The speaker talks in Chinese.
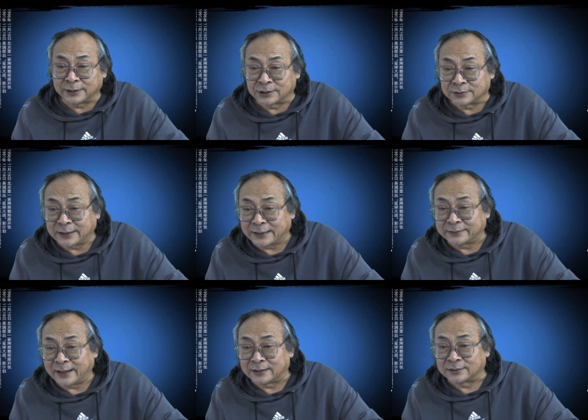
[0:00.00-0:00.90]
说也实在是
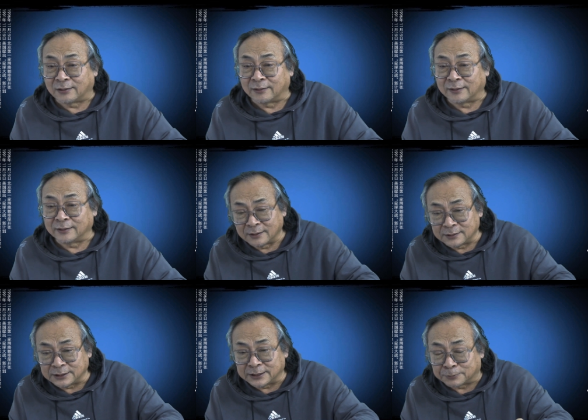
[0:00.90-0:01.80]
太少了，
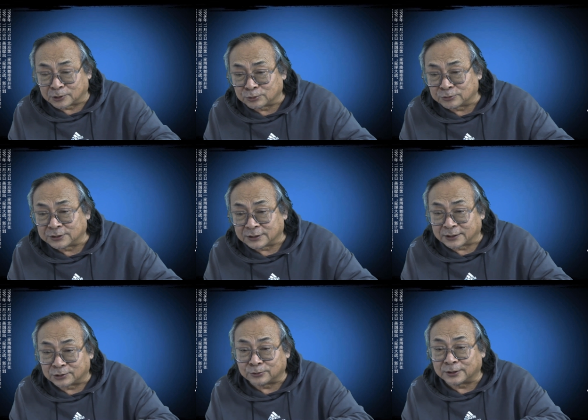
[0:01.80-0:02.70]
一本书惹
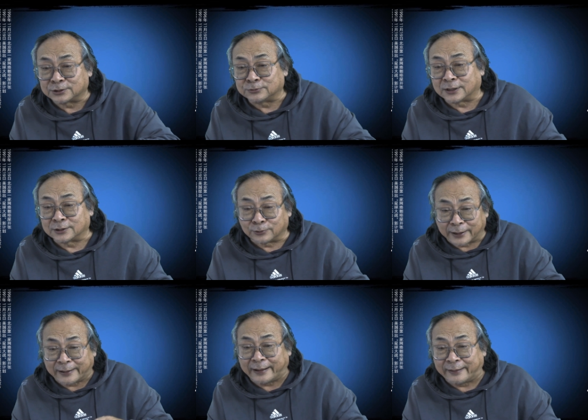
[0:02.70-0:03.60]
得中央首长都
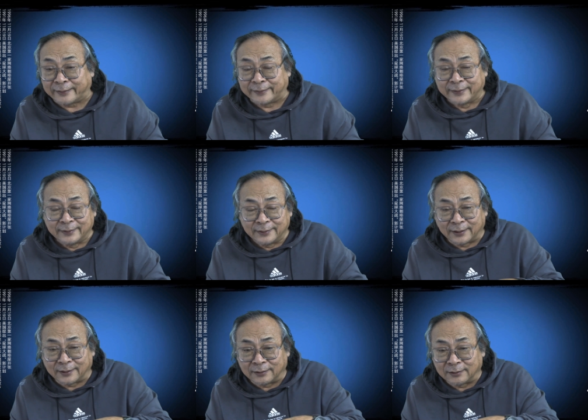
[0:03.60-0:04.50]
来看啊！
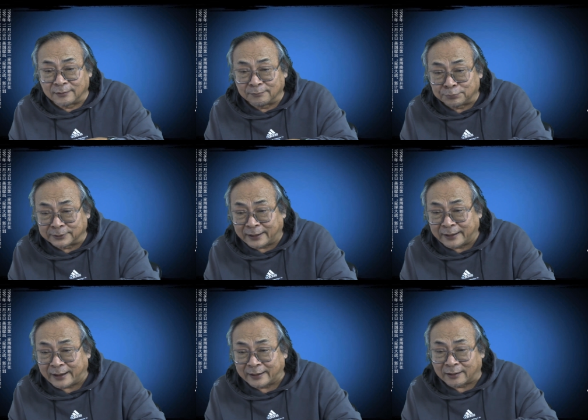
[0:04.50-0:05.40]
哎，不
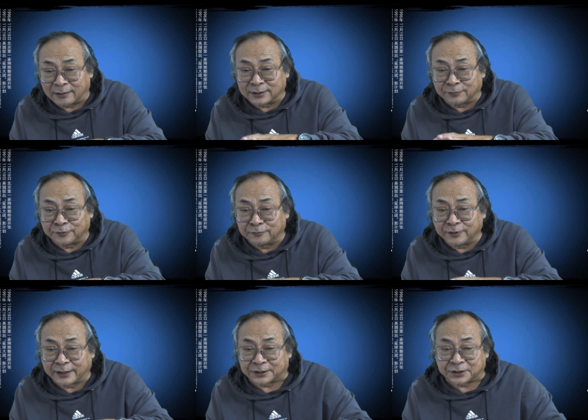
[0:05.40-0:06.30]
但看了，而且纷
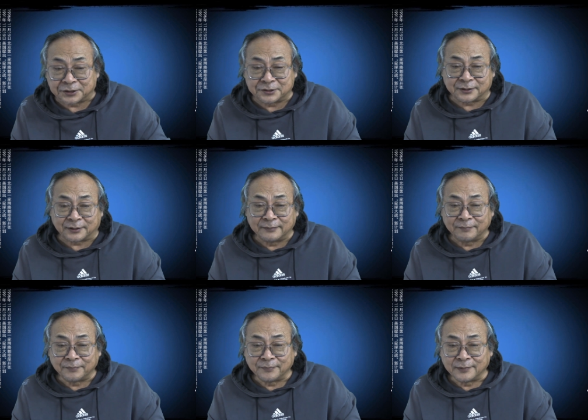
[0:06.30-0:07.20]
纷给题字。
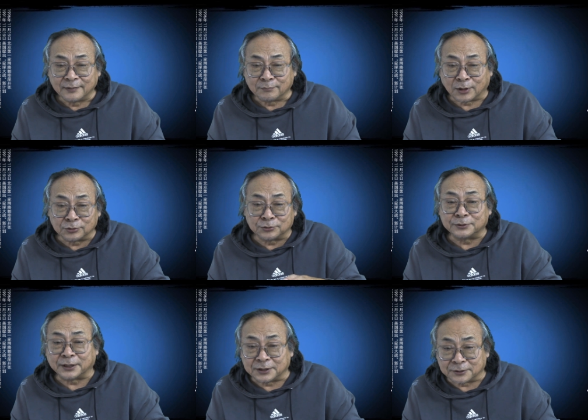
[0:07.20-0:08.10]
毛泽
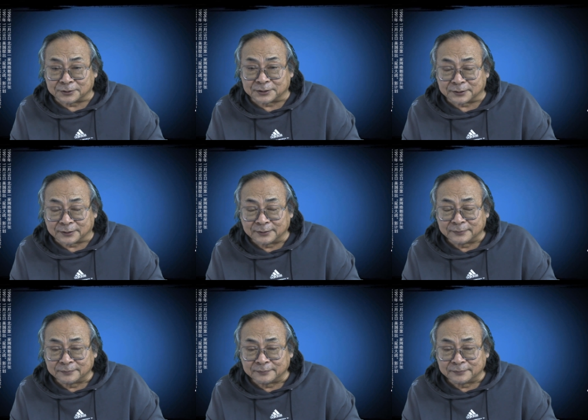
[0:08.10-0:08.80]
东也题过字，